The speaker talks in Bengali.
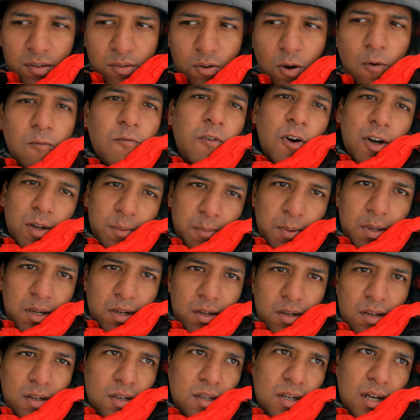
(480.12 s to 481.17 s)
কমফোর্টেবল
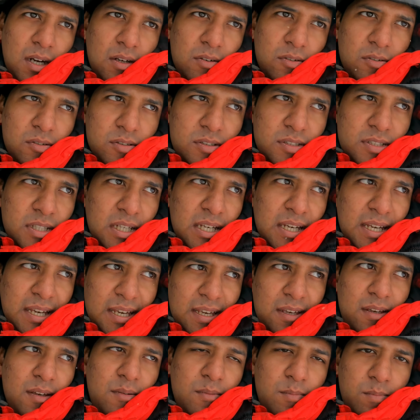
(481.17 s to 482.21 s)
কারণ হচ্ছে
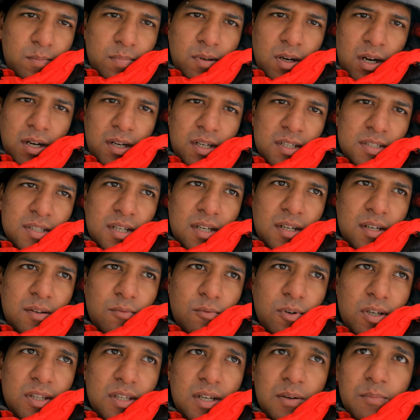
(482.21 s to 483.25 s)
এই কন্ডিশনে
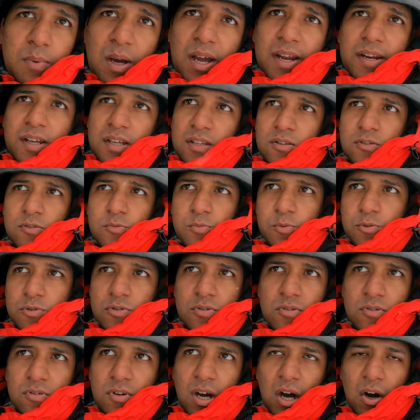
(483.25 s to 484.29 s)
ওয়েদার বাইরে কিন্তু
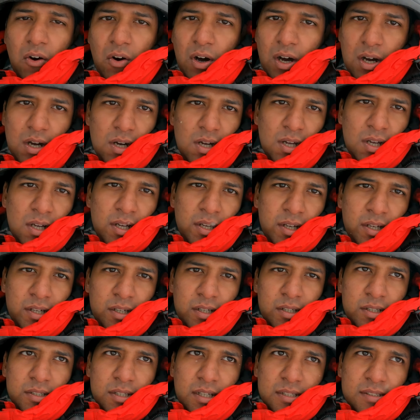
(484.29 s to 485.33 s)
প্রচণ্ড হাওয়া
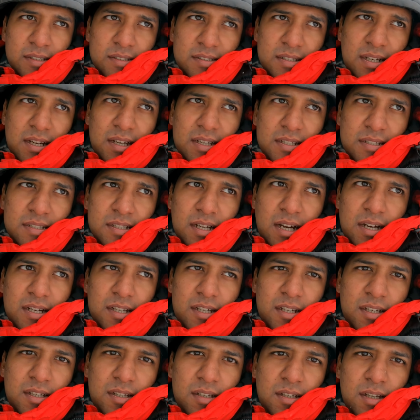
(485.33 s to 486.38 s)
তাতে স্লেজ
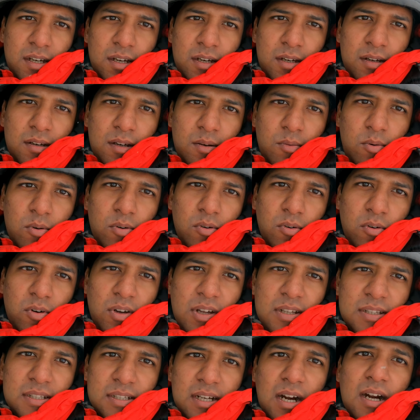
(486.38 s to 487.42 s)
গাড়ি এবং
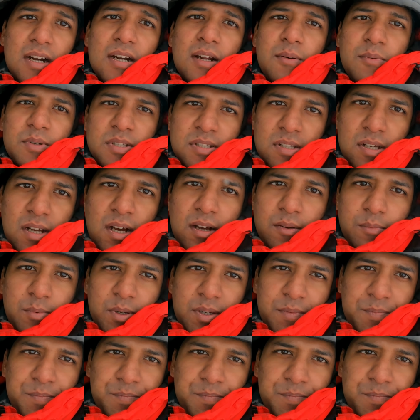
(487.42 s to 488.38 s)
ঘোড়াতে ঠান্ডা বেশি লাগবে